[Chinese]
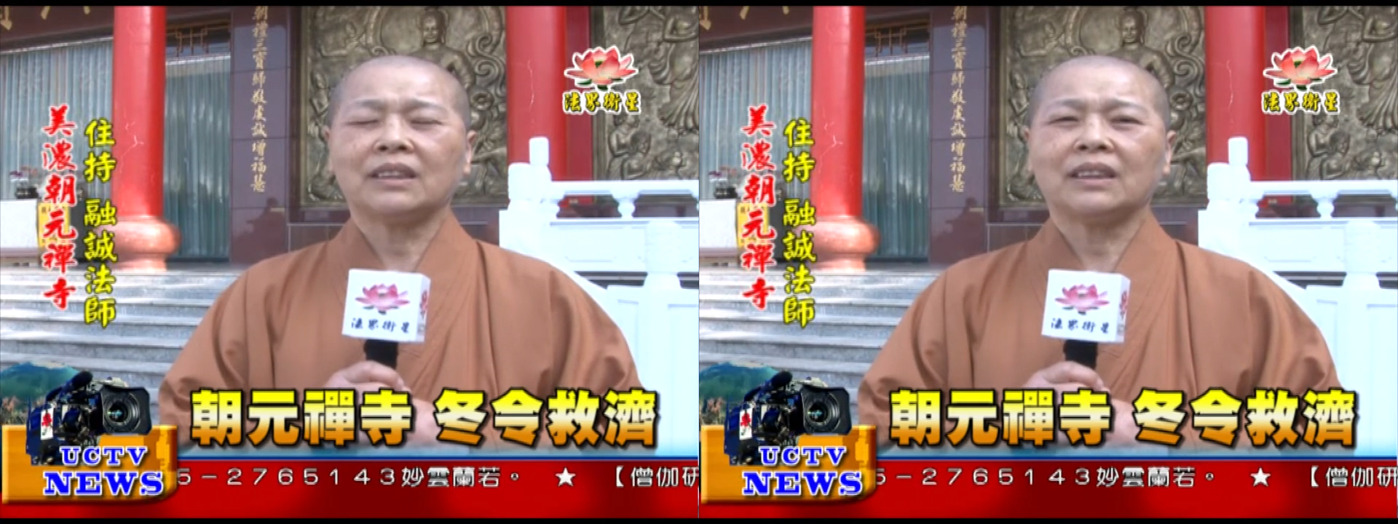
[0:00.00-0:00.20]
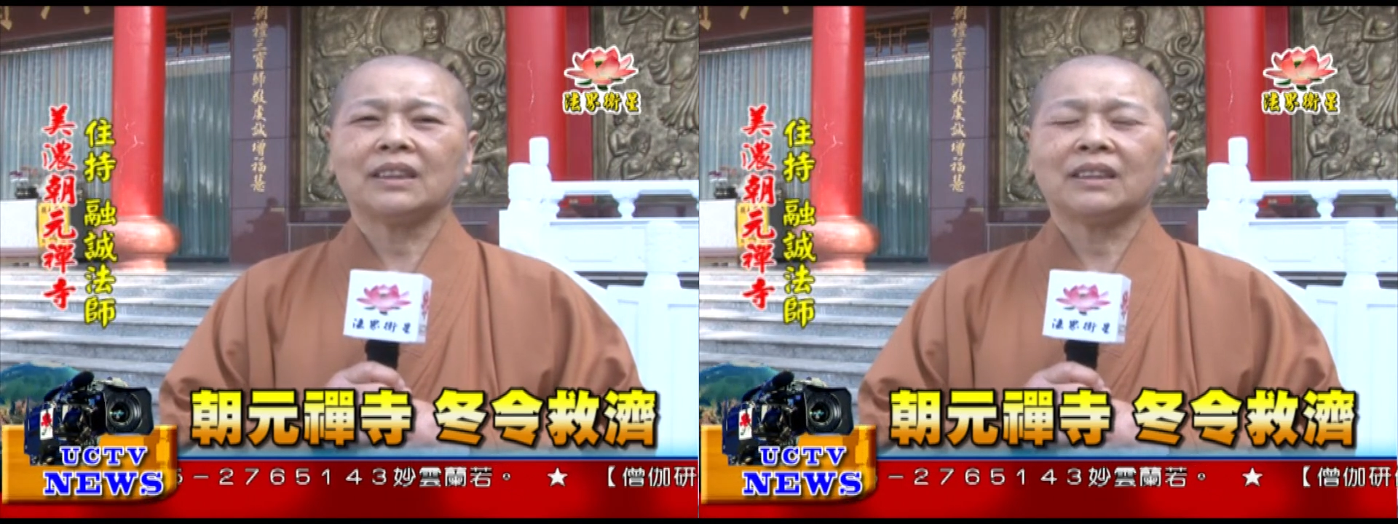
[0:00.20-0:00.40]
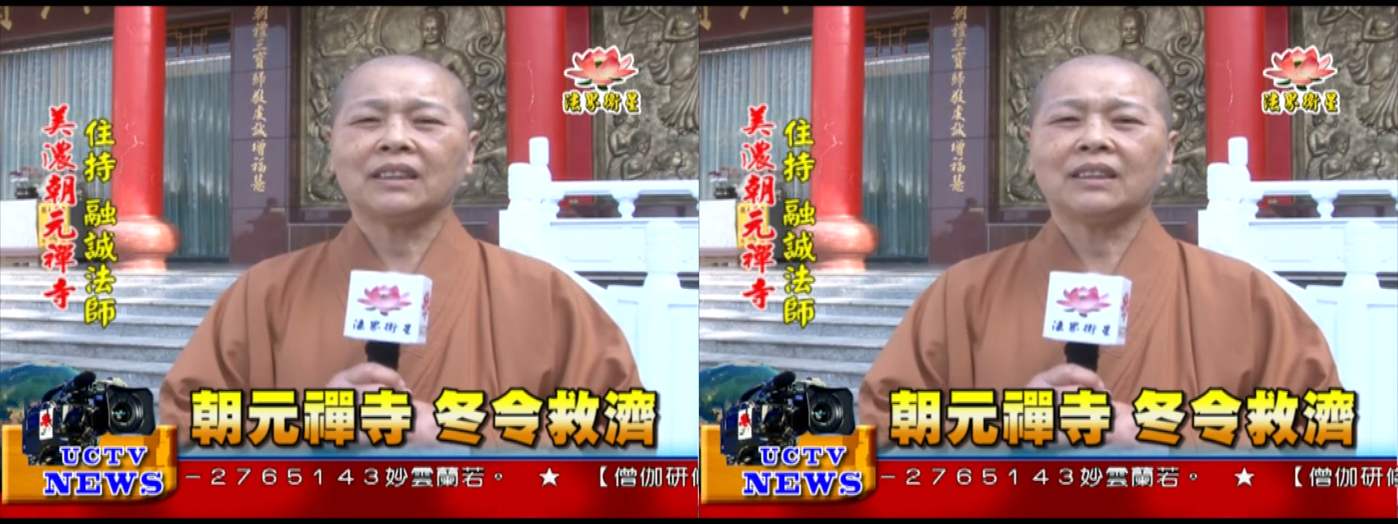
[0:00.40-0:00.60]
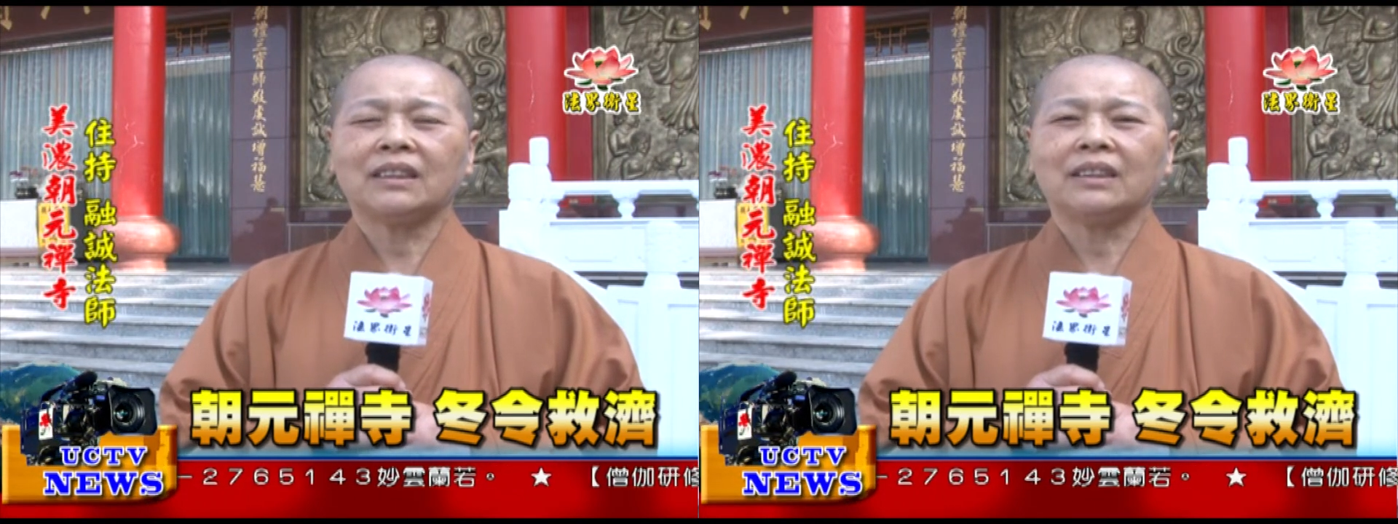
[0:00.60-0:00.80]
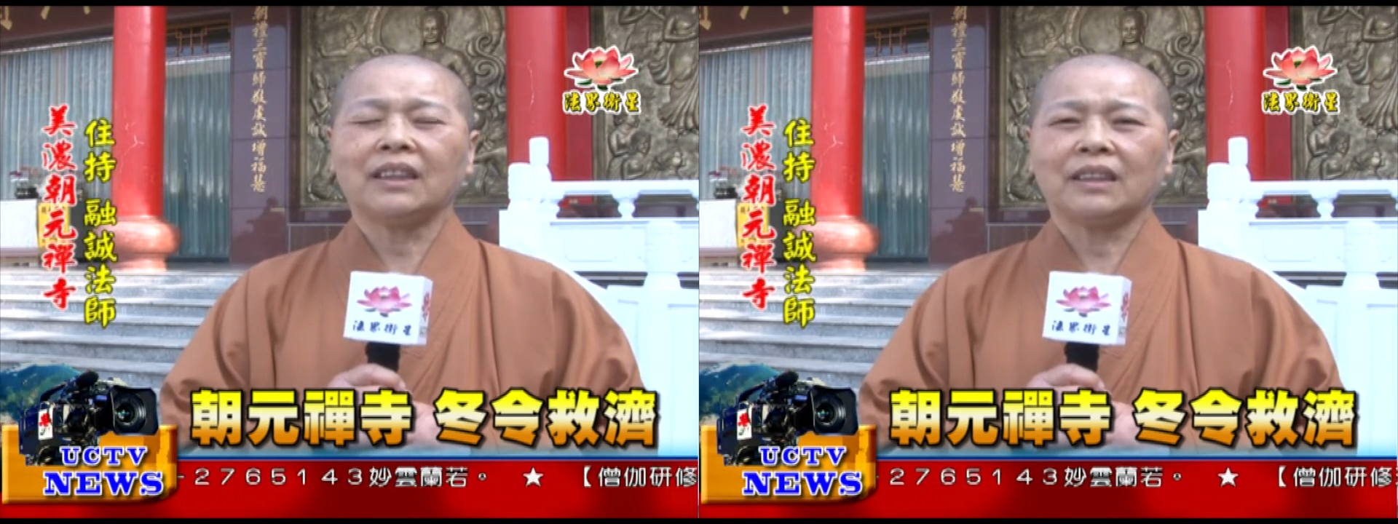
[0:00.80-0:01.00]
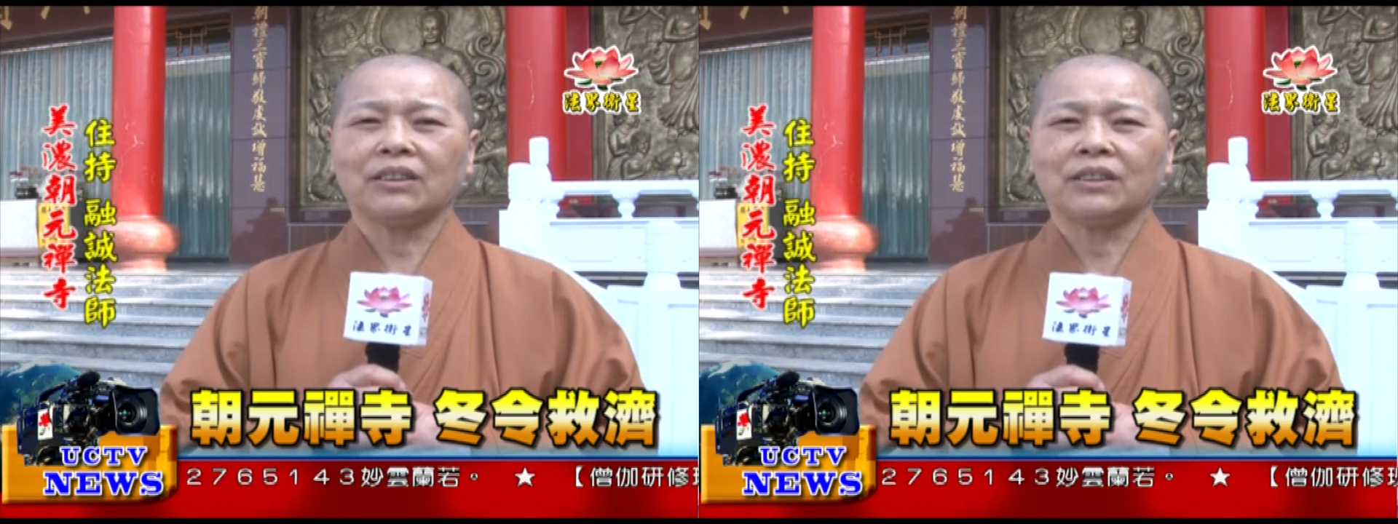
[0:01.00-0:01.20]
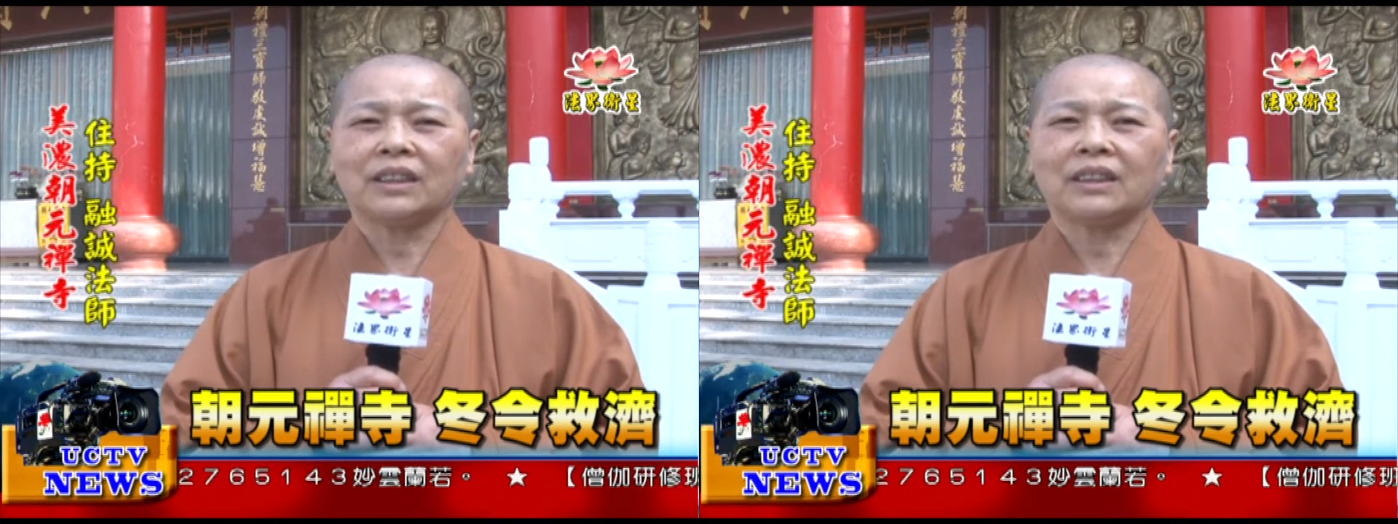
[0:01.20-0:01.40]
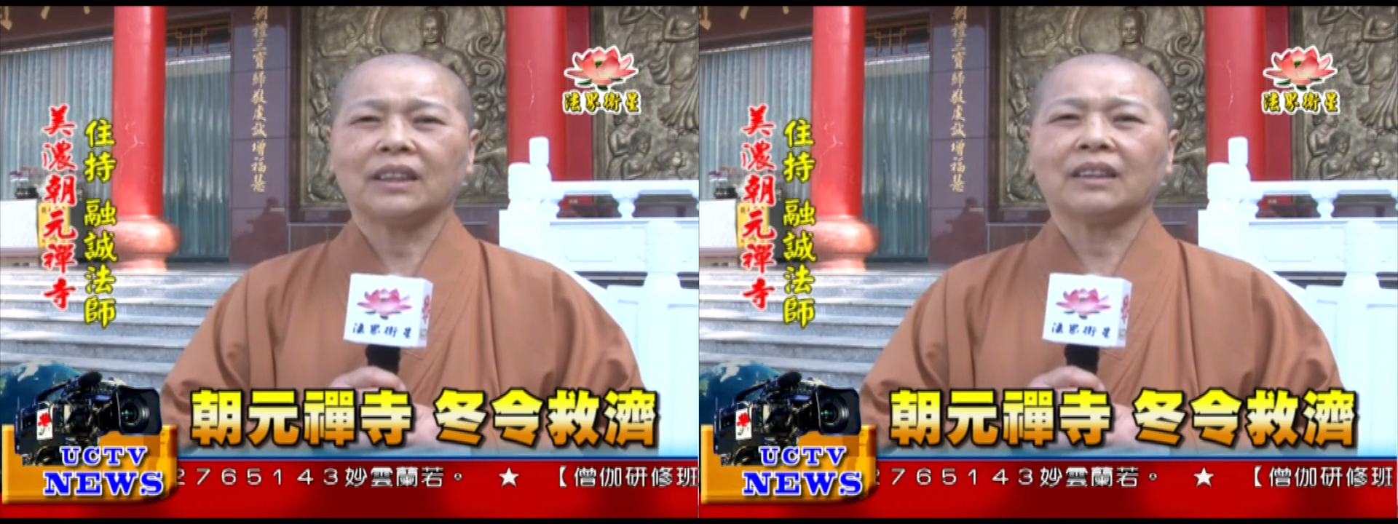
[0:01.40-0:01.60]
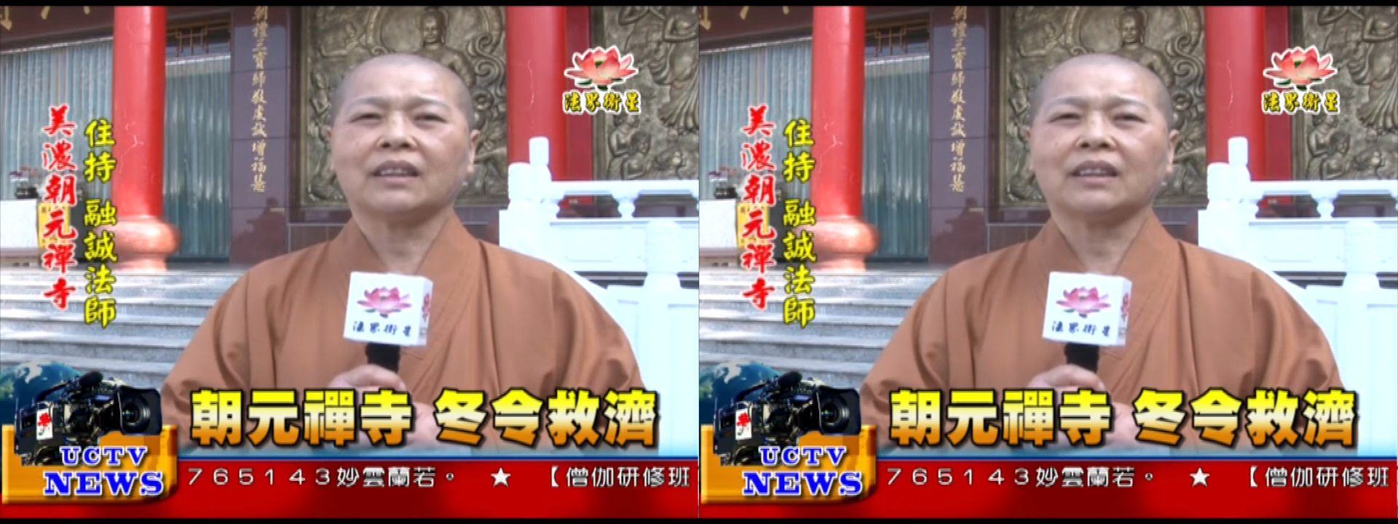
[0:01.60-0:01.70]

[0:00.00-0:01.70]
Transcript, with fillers: 的经济也有限